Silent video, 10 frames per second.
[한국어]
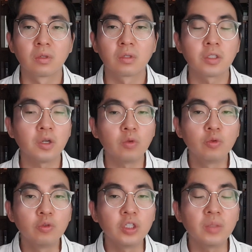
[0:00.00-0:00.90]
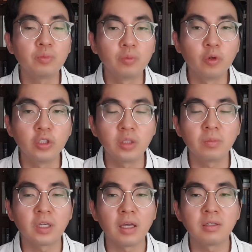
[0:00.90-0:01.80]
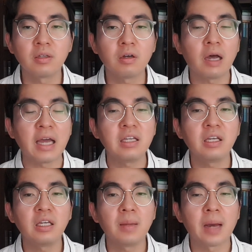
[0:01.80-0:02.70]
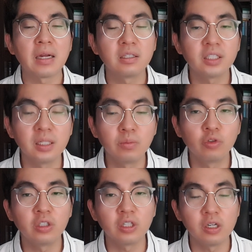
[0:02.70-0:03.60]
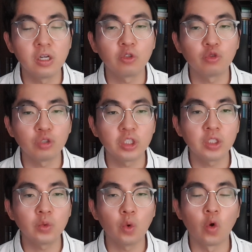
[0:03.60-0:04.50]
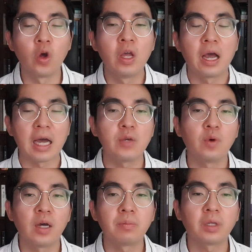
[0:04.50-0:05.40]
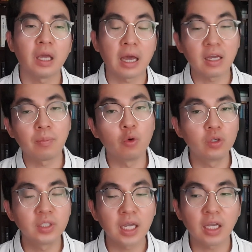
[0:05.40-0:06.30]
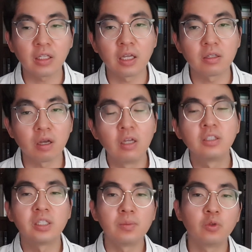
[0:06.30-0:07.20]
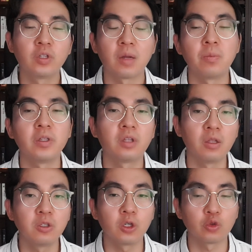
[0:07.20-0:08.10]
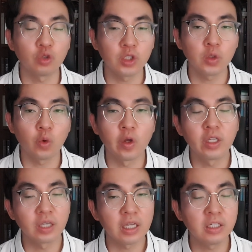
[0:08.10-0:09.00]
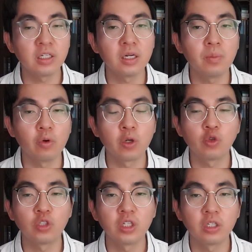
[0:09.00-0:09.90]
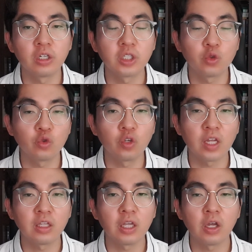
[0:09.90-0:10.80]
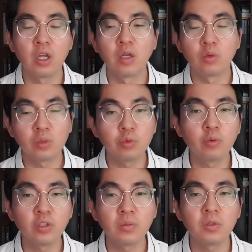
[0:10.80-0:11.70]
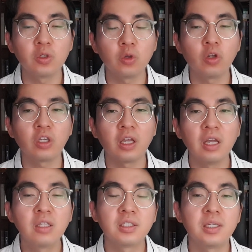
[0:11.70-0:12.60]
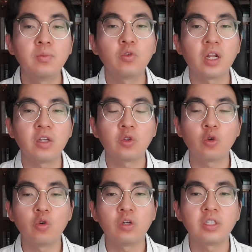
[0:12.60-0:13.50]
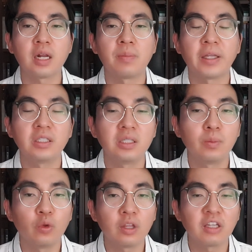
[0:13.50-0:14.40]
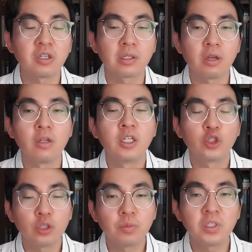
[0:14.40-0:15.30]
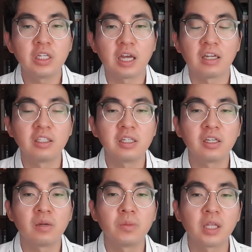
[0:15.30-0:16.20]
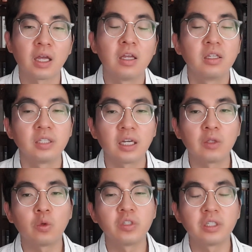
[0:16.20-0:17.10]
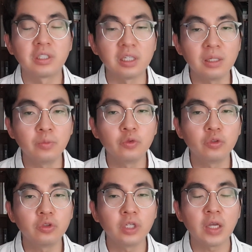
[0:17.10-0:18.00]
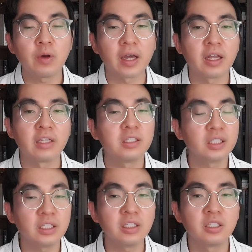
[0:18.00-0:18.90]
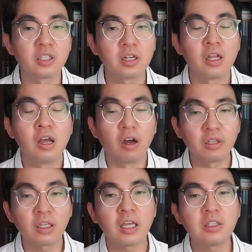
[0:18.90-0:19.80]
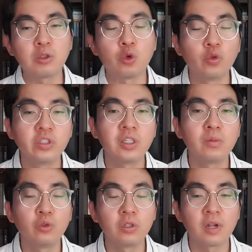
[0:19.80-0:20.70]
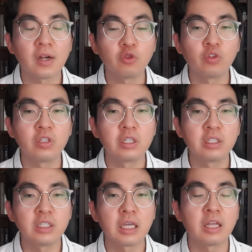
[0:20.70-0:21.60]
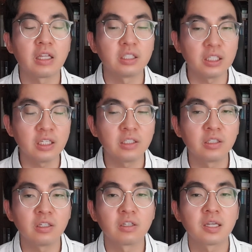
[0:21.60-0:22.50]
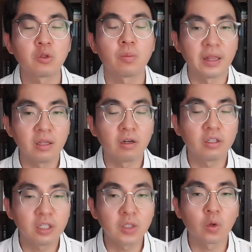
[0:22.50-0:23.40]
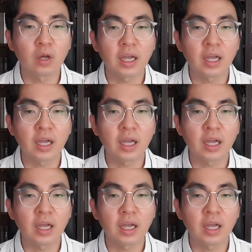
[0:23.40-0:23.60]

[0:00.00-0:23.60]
그래서 우리 부모님께서 아이에게 많은 질문을 들려주시고 아이와 함께 아이가 보는 책에 대해서 질문도 한번 던져주시고 예시를 보여주시는 것이 중요한데요. 우리 부모님들도 이렇게 질문하는 교육을 잘 받지 못하셔서 쉽지는 않으실 겁니다. 제가 또 이제 질문에 관한 시리즈들, 어떻게 좋은 질문들 할 수 있는지에 대한 시리즈 영상도 만들어 드리도록